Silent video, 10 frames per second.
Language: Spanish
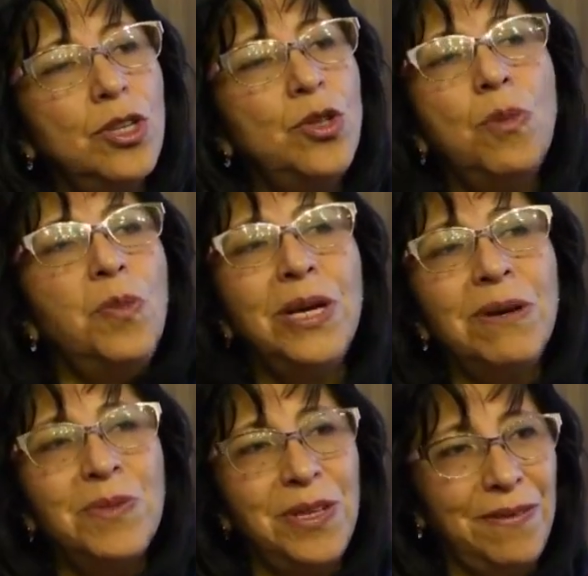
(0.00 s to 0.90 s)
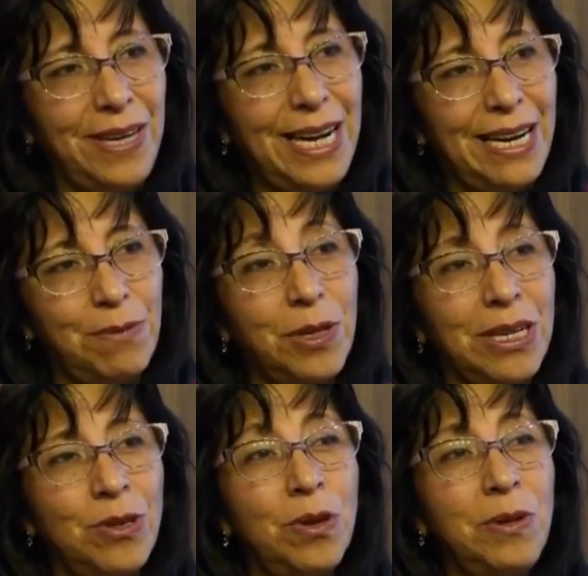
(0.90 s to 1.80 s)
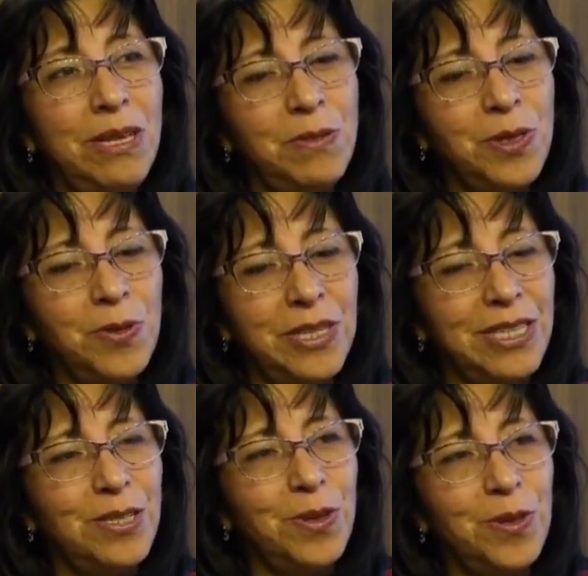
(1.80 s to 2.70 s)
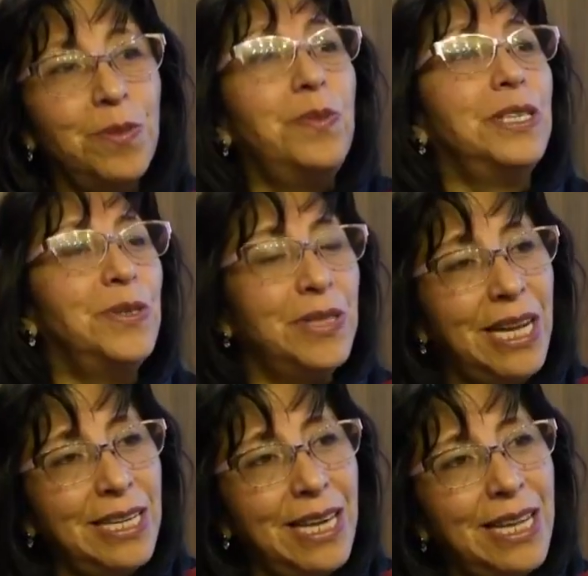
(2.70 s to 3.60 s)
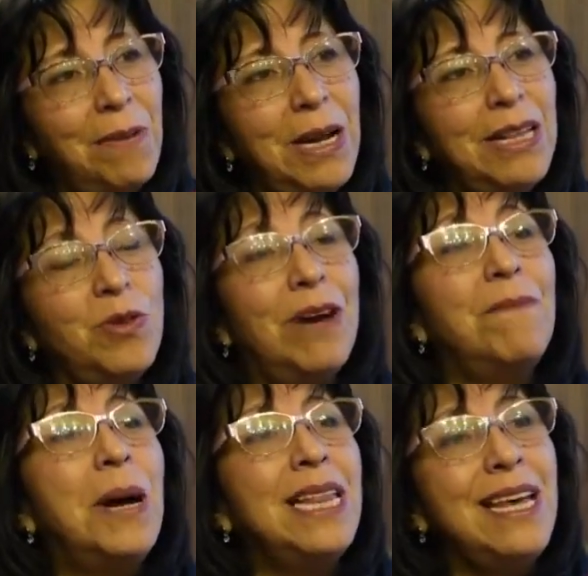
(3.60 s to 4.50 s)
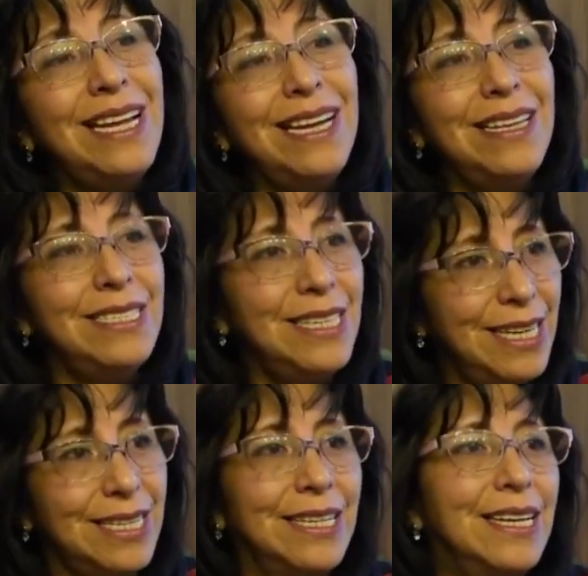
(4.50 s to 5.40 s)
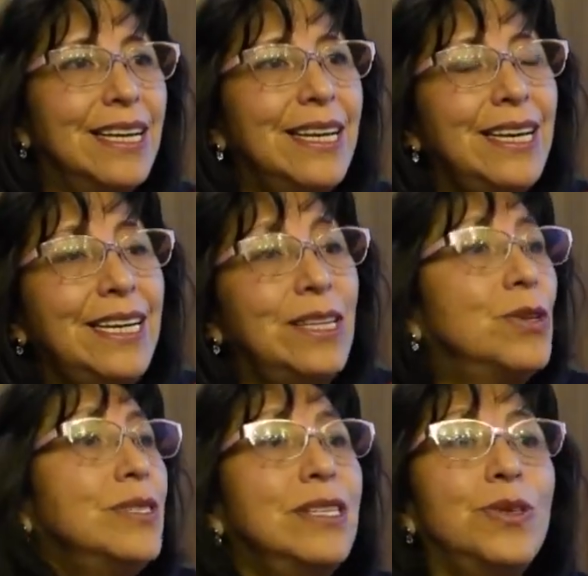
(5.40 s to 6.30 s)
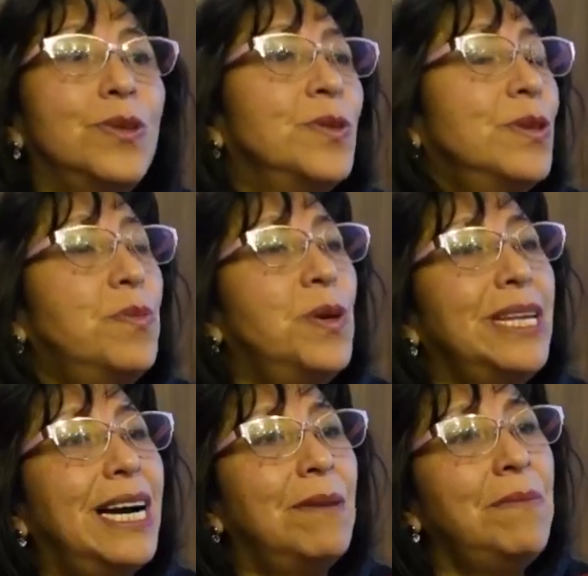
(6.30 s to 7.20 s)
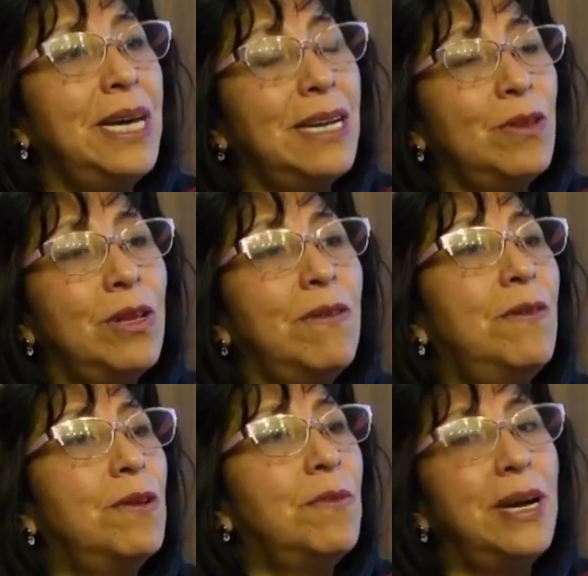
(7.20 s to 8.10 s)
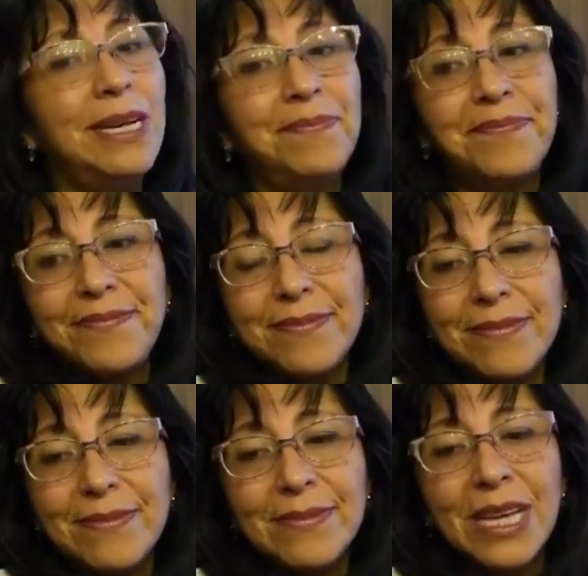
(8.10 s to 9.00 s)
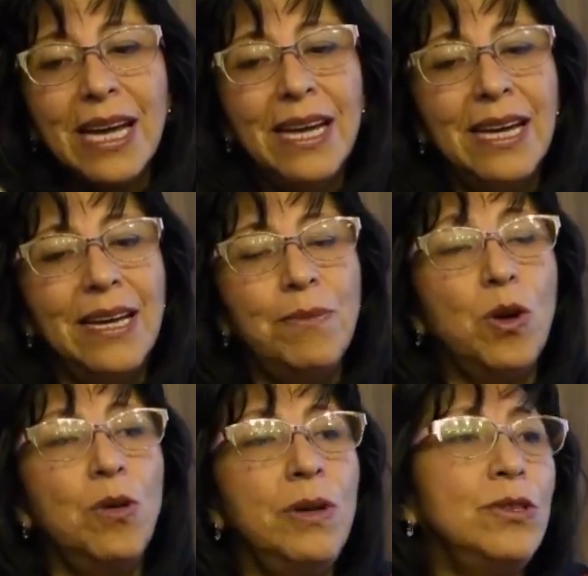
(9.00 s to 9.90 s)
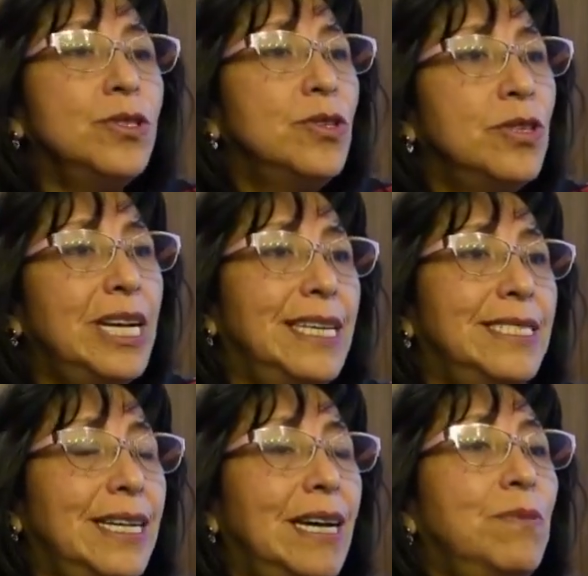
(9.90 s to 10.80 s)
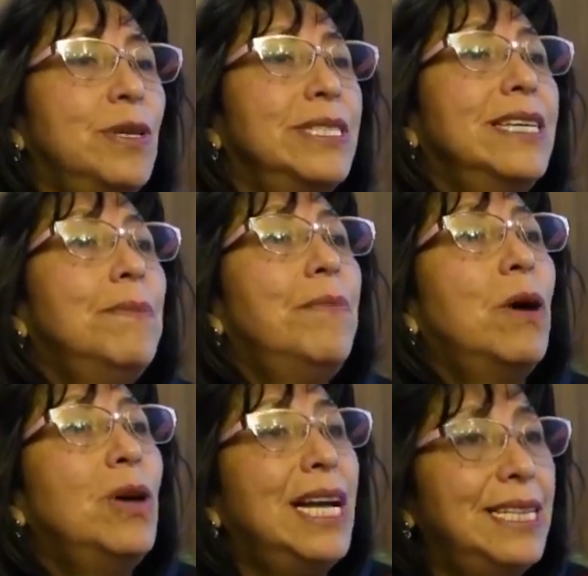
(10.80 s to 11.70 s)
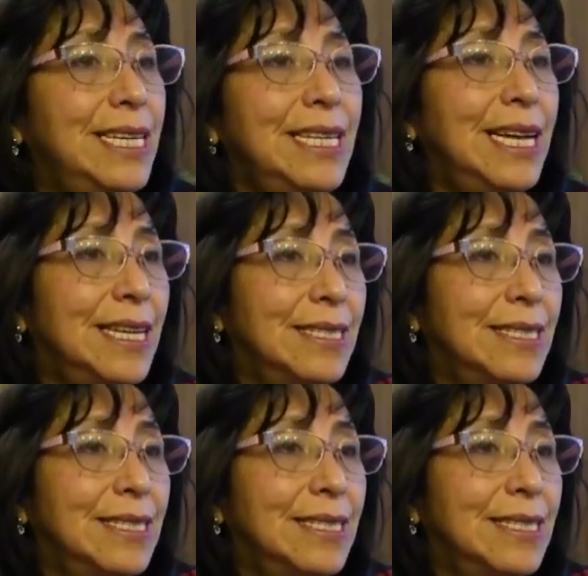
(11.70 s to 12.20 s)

no pueda modificar, porque no olvidemos que un trastorno de personalidad habla de una manera de ser y entonces eso no se puede cambiar de una forma, por lo menos no drástica, puede ser paulatina.